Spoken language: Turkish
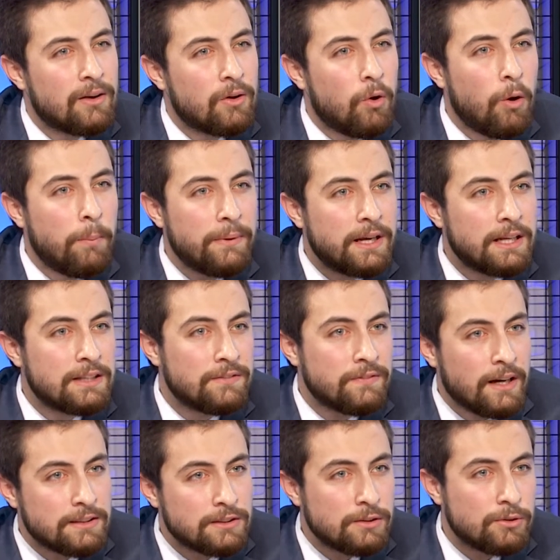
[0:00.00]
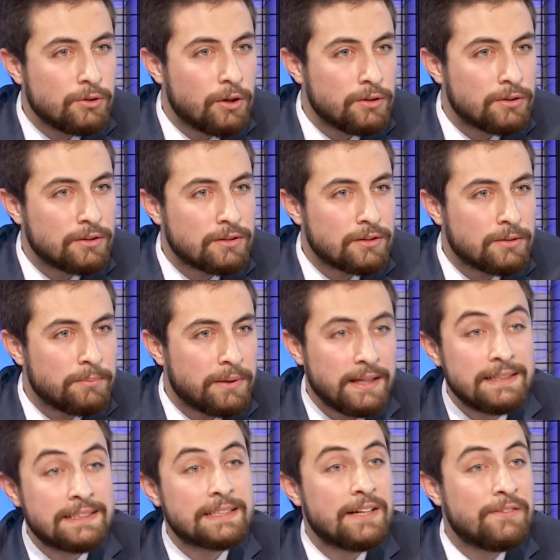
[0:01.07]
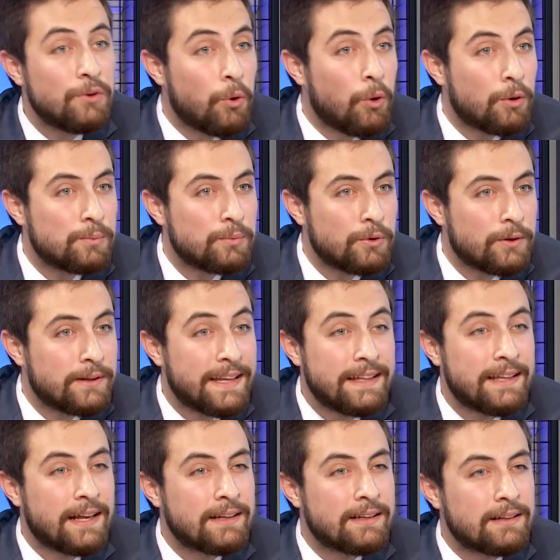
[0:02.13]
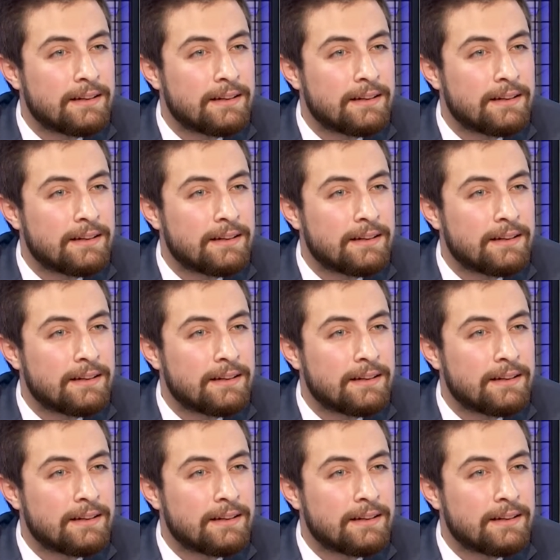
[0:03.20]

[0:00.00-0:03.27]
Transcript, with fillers: Kooperatif açılıyor, işlevi olmuyor. Neden?